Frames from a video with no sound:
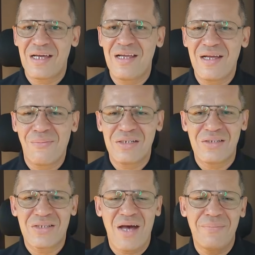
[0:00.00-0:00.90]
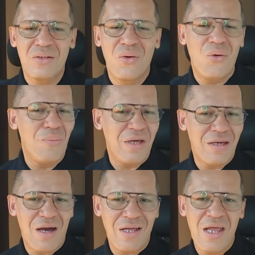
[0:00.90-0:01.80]
Talagang masasabi ko, oh my
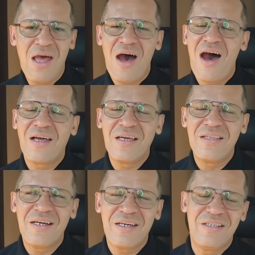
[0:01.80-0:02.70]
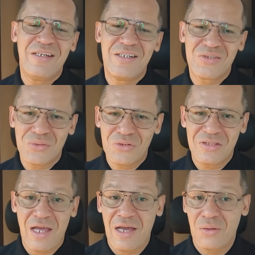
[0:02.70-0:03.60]
god, ang ganda-ganda ng
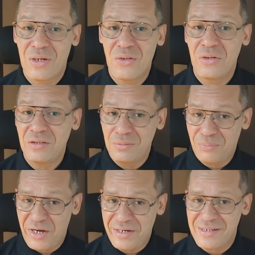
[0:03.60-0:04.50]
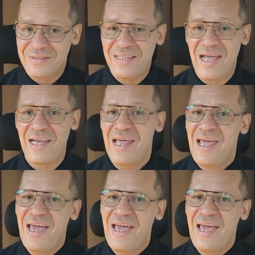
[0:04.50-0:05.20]
suot ni Ecuador in fairness din.